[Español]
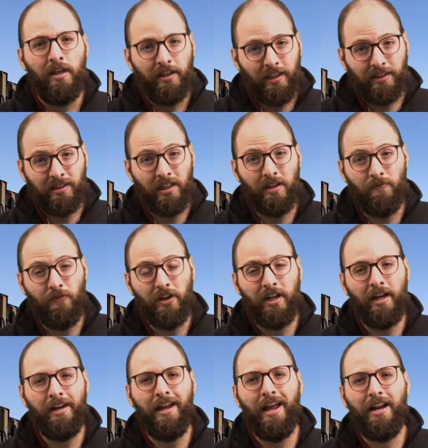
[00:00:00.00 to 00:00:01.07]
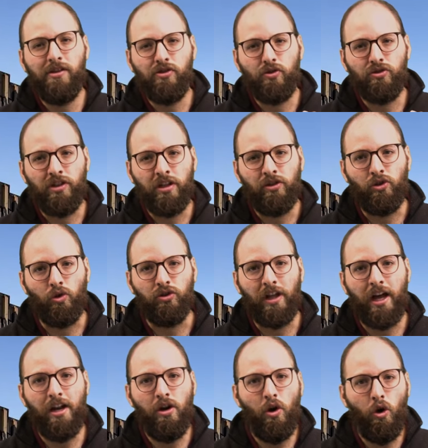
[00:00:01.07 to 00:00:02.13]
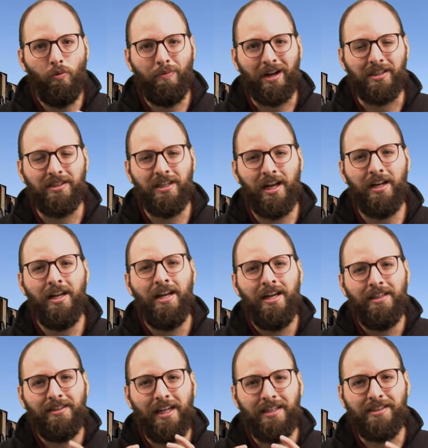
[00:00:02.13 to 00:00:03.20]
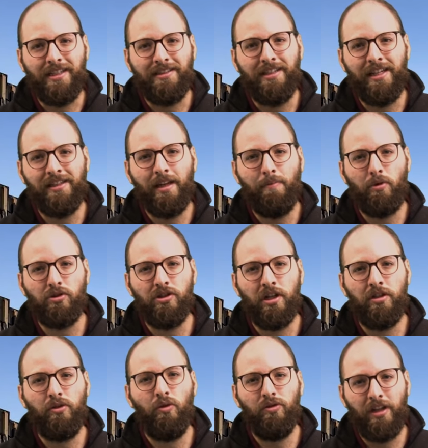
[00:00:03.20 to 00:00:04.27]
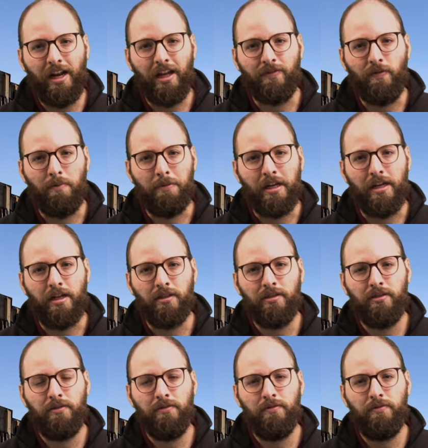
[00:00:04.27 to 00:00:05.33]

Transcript: que significan el sostén total o parcial del 60% de las familias.